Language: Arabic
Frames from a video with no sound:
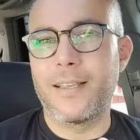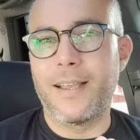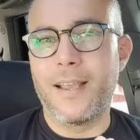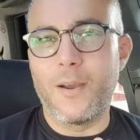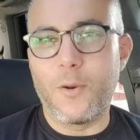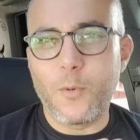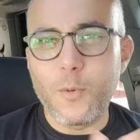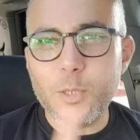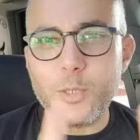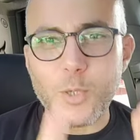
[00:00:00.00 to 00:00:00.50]

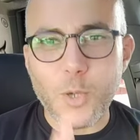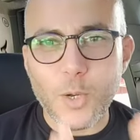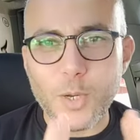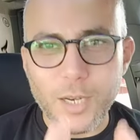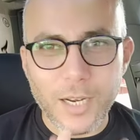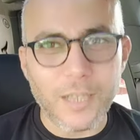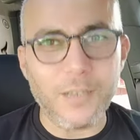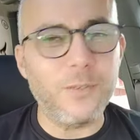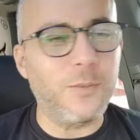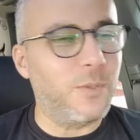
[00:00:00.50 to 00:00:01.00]

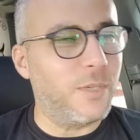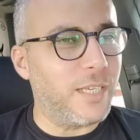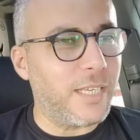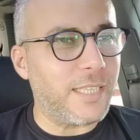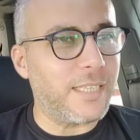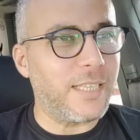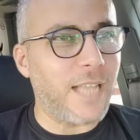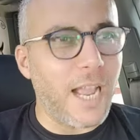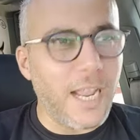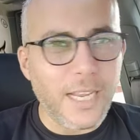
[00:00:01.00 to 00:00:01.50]
وشكرا
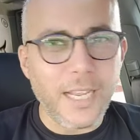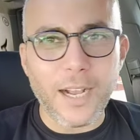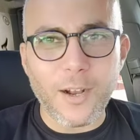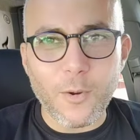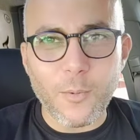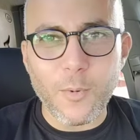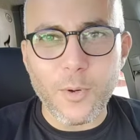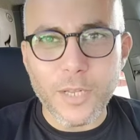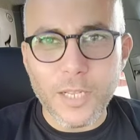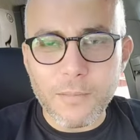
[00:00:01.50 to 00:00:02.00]
وتحيا
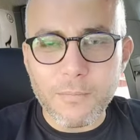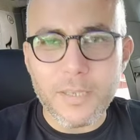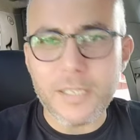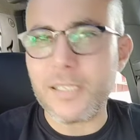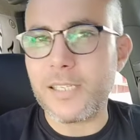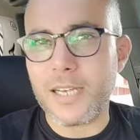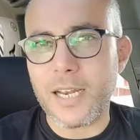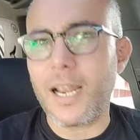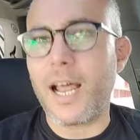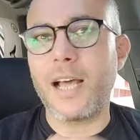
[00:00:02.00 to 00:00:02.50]
جمهوريه مصر
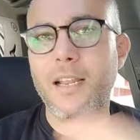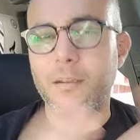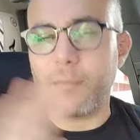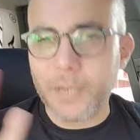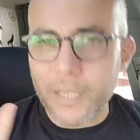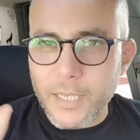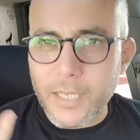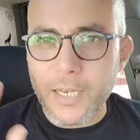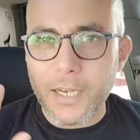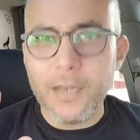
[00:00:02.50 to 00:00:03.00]

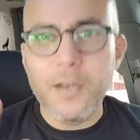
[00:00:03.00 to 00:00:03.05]
العربيه